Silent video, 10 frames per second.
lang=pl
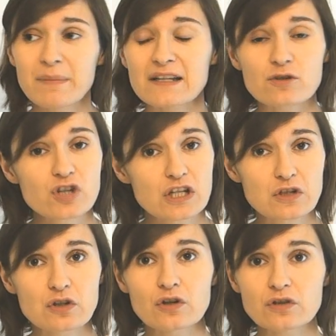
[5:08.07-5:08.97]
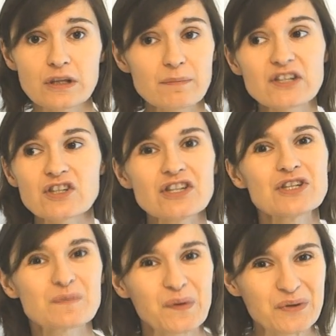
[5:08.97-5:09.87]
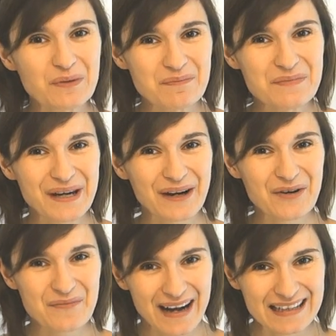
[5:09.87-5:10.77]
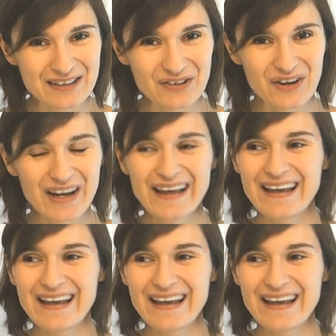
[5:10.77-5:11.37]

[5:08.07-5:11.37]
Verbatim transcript: Bardzo często nie będzie nic po tym mira comando.